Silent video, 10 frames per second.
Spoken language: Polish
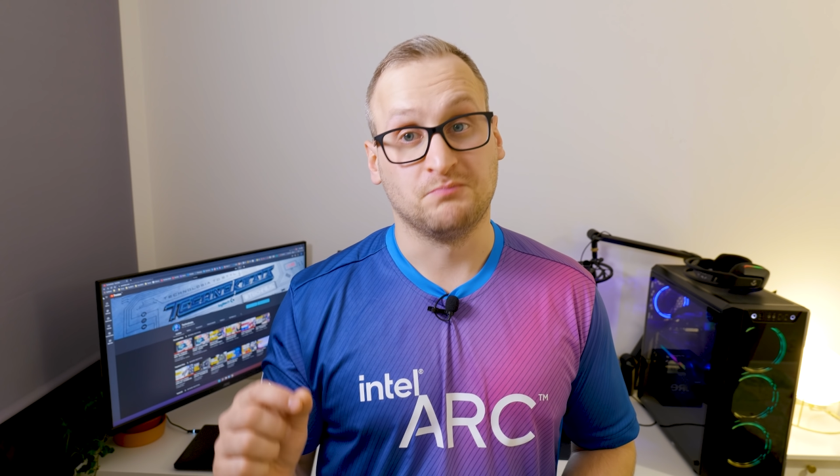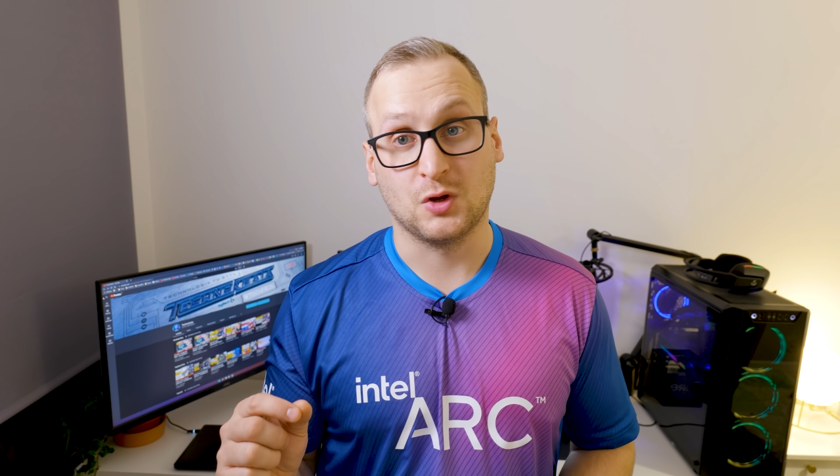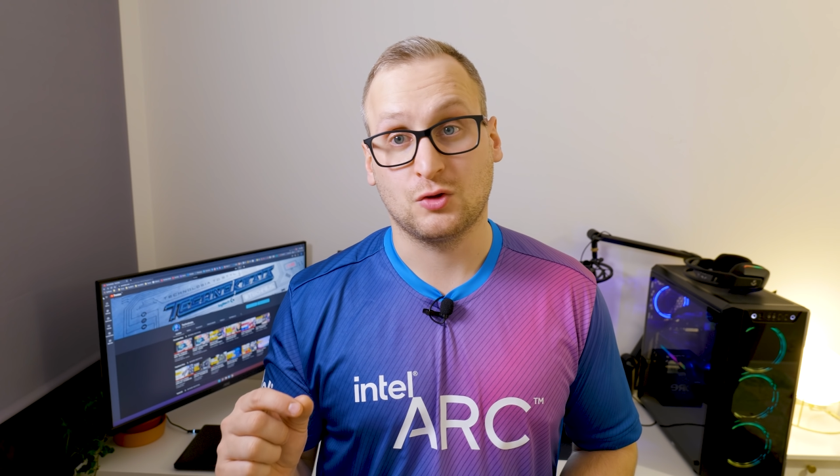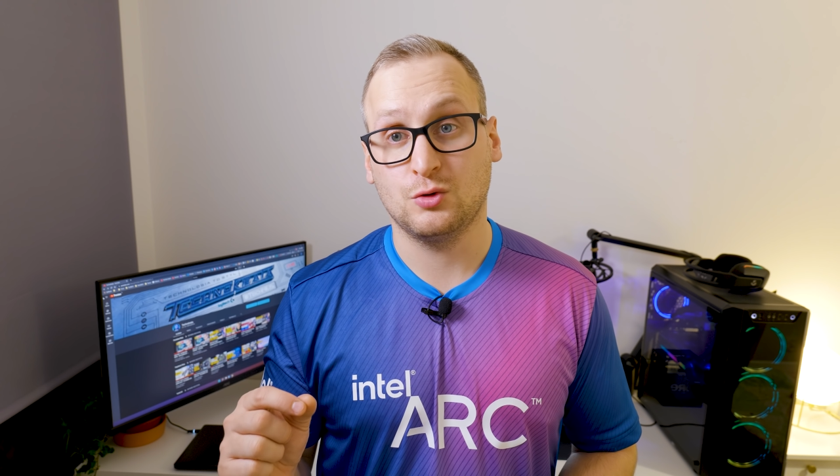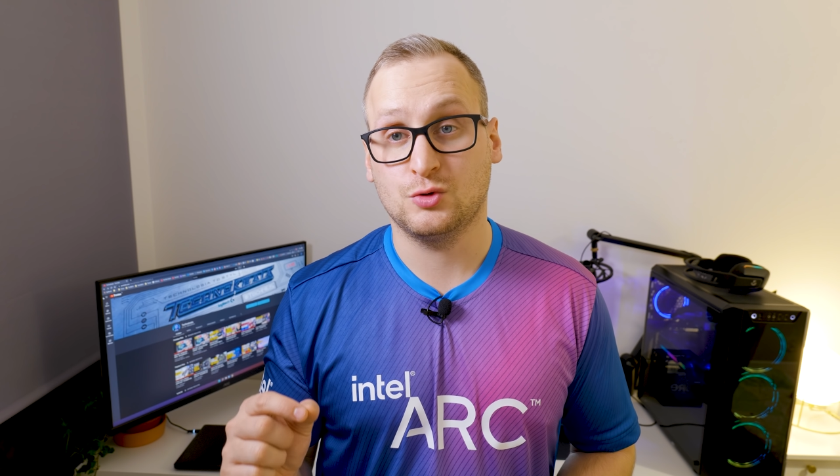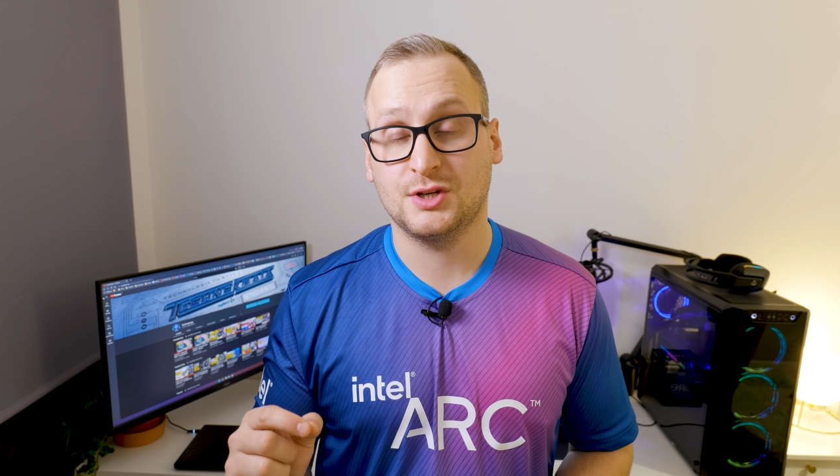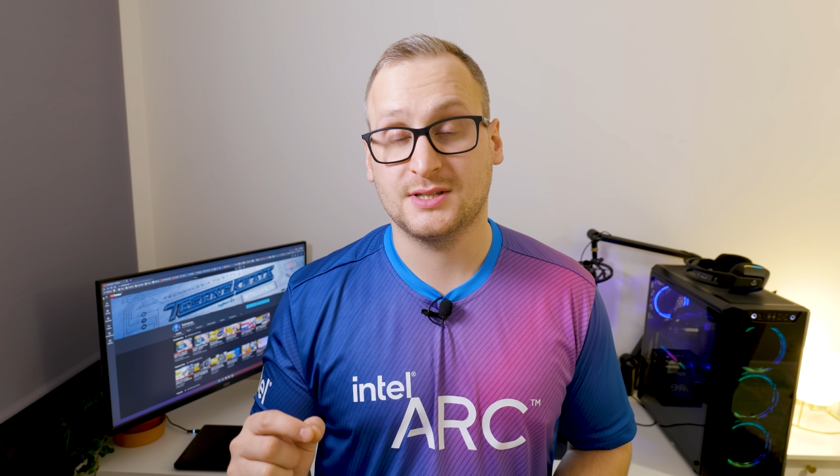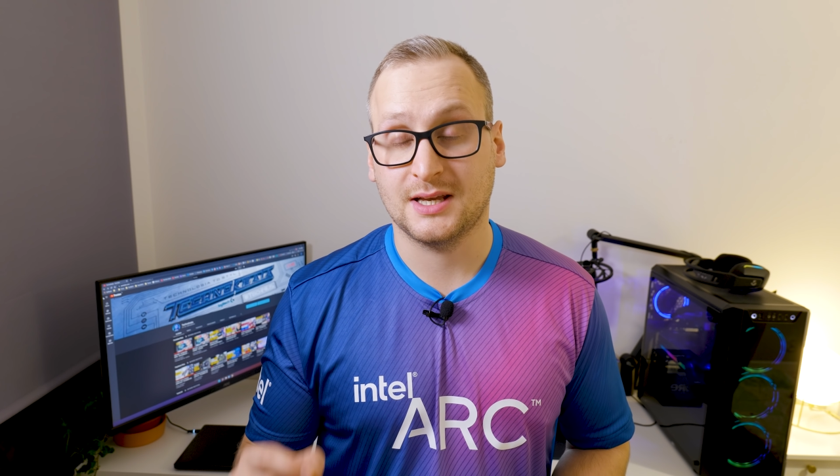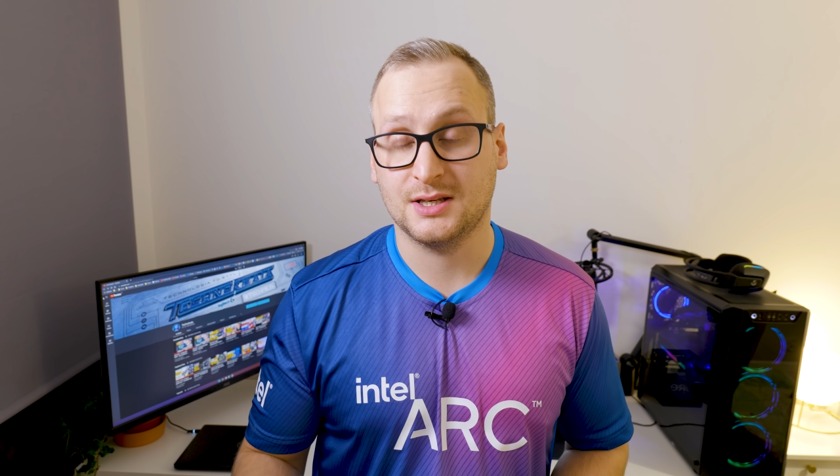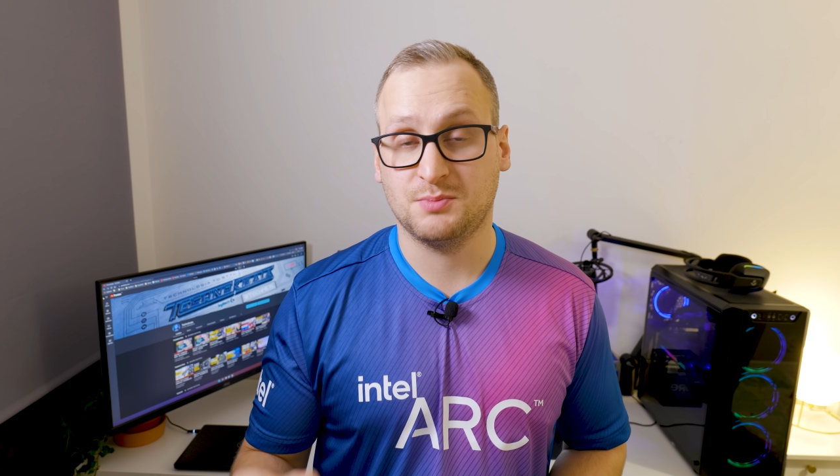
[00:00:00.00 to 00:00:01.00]
No to już
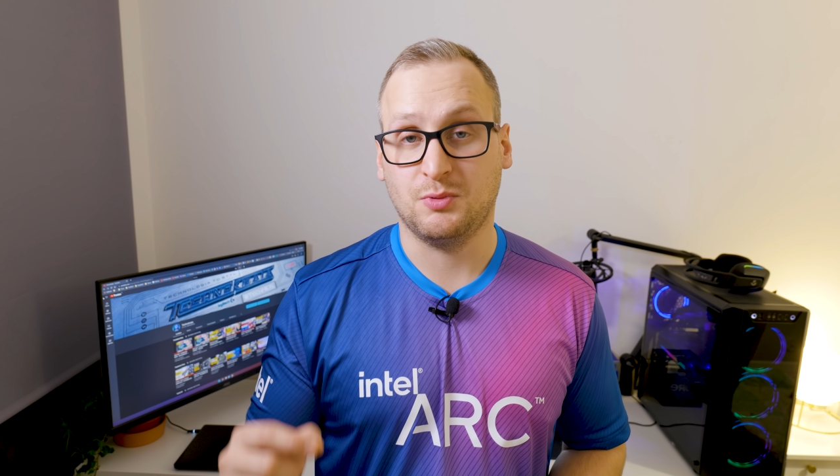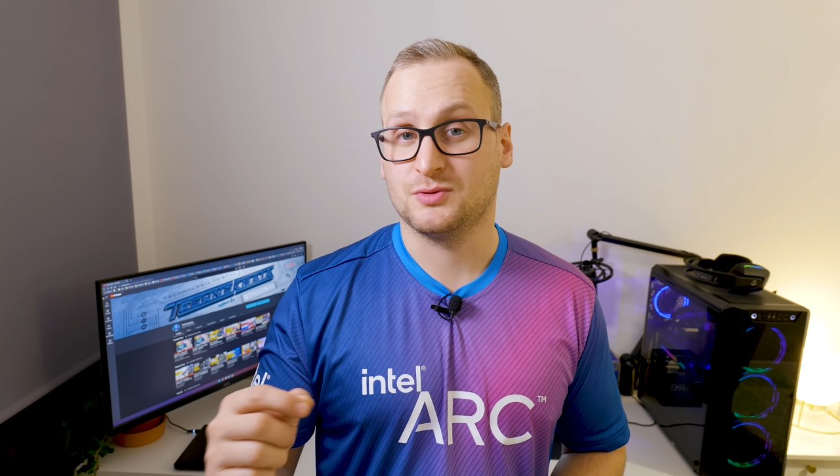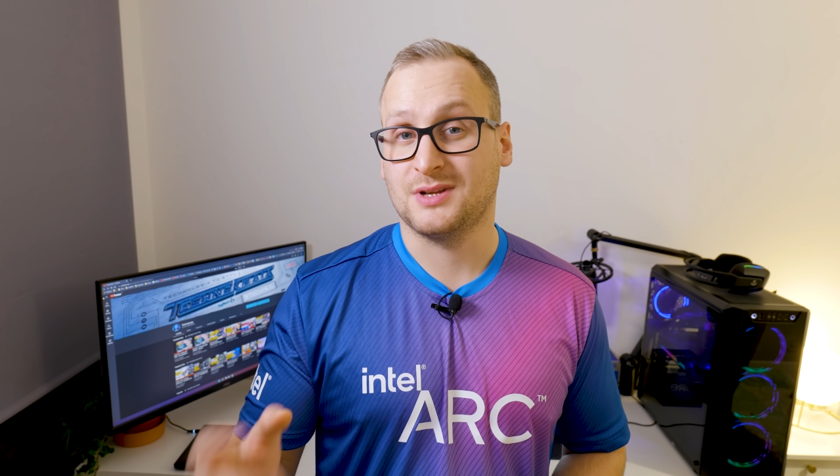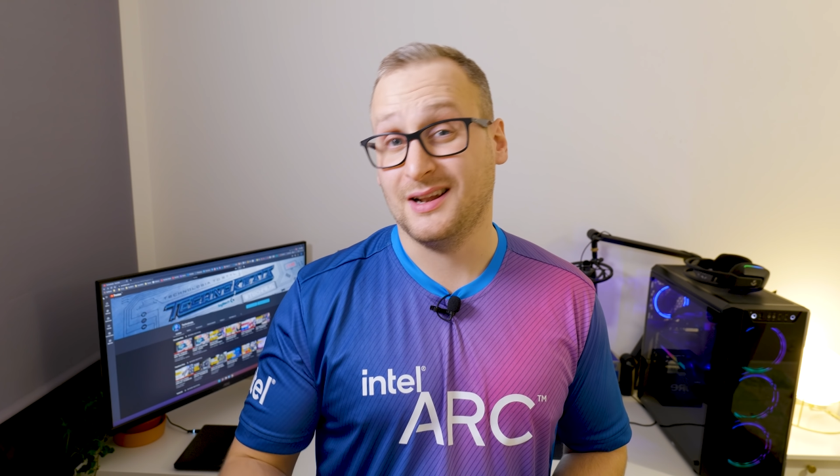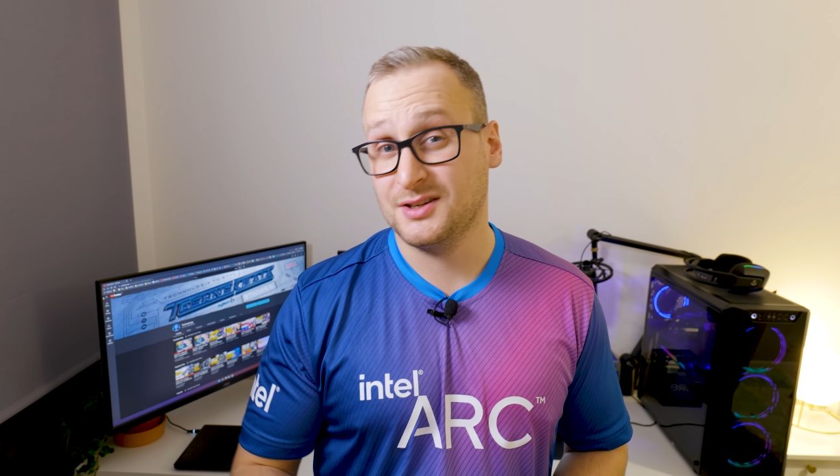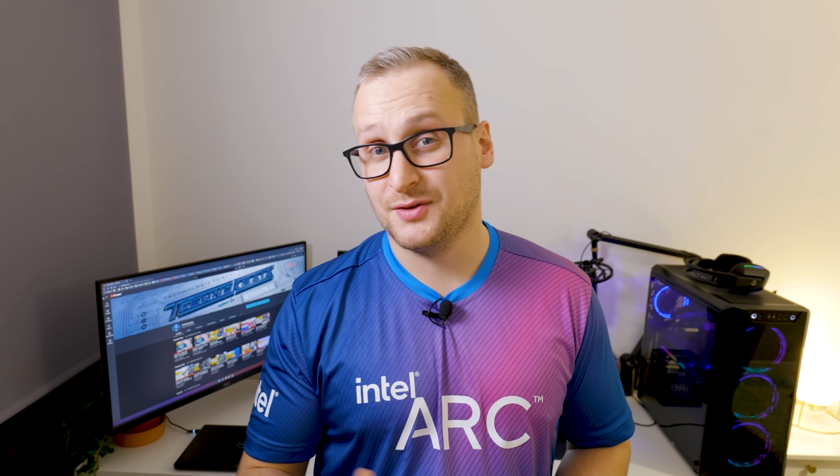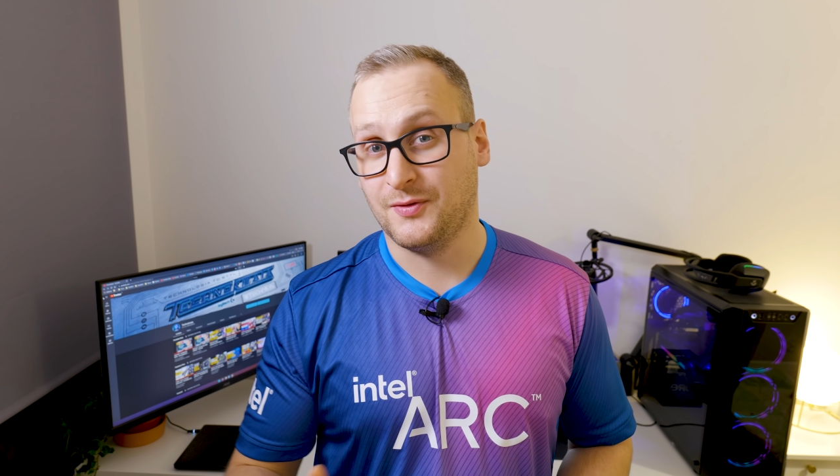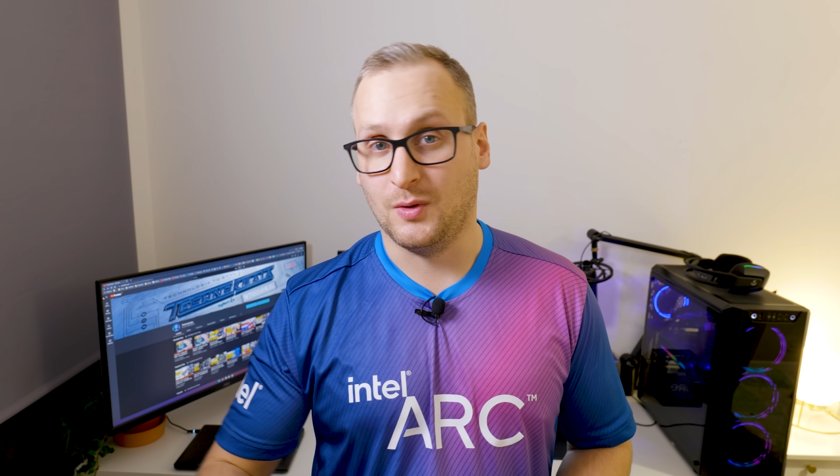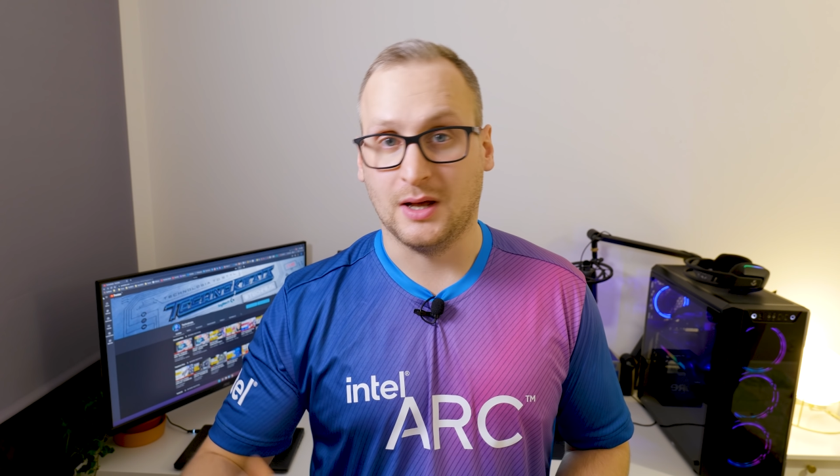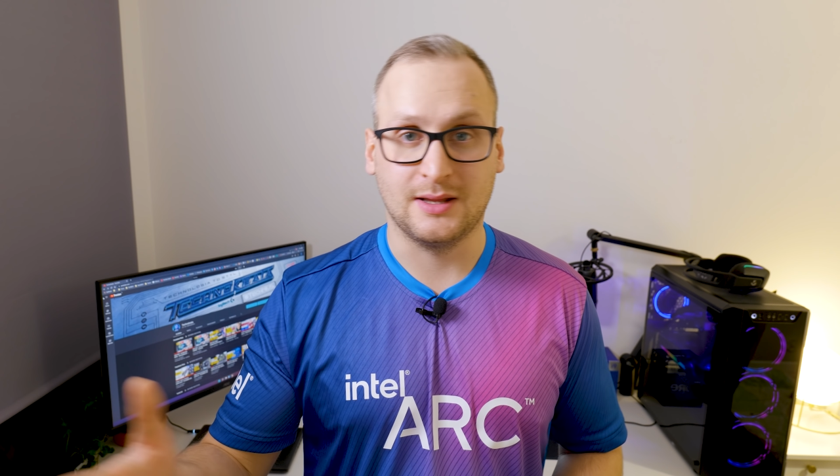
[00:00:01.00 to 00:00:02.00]
jest jakiś plus, ale czy
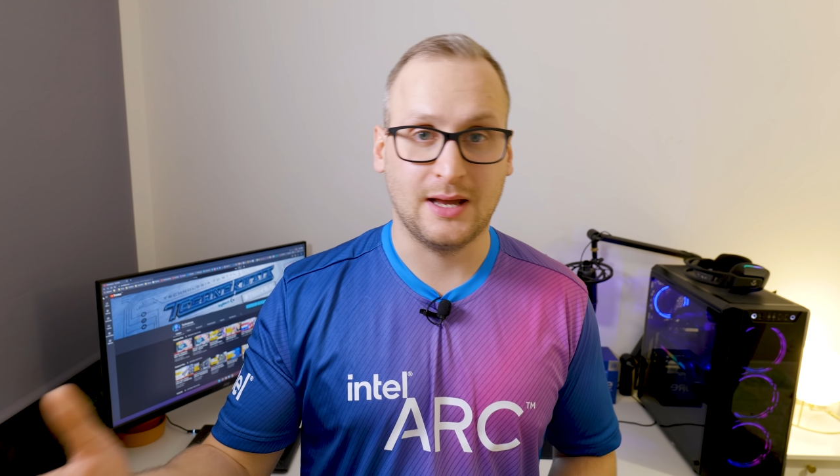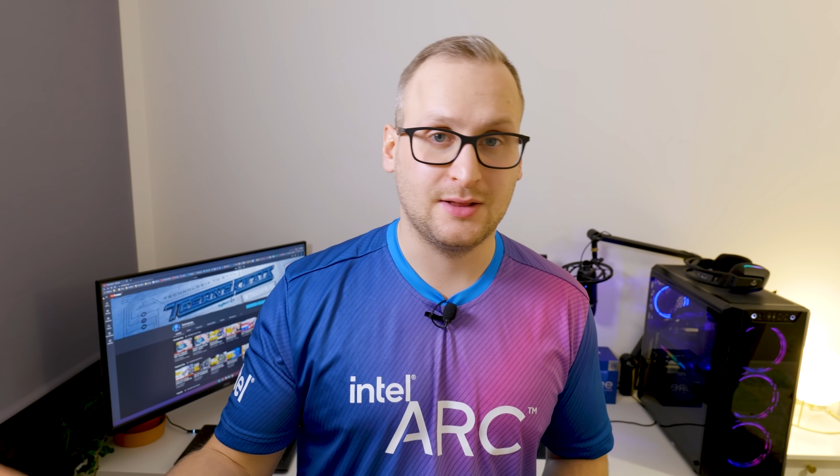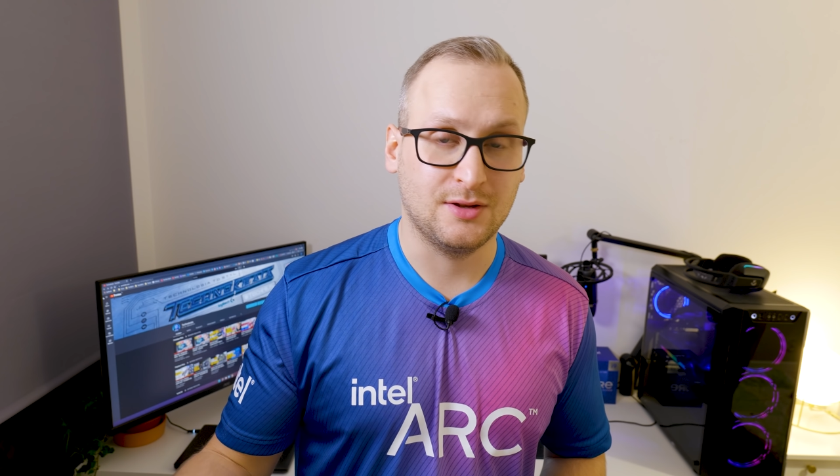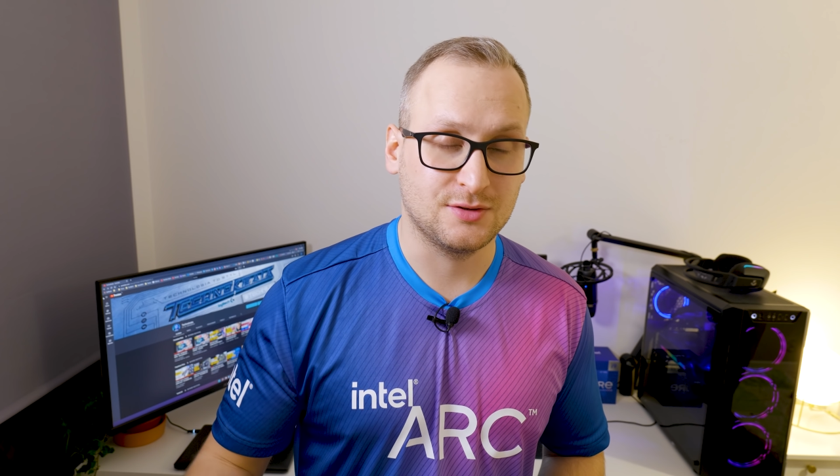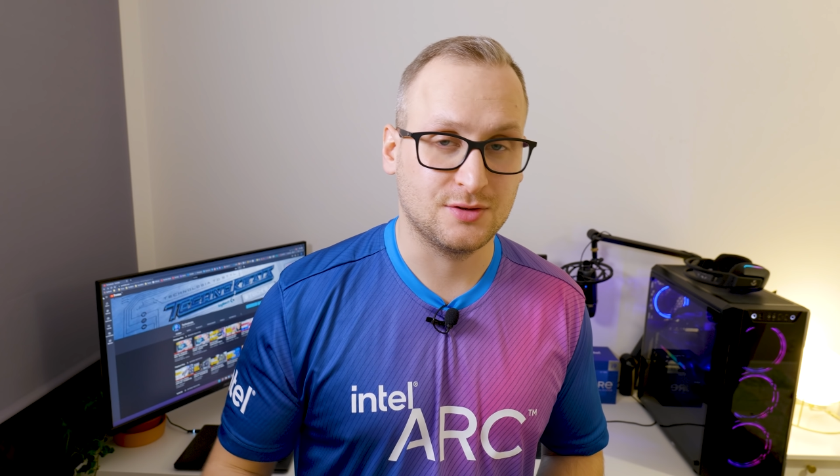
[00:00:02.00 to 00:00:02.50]
Full HD,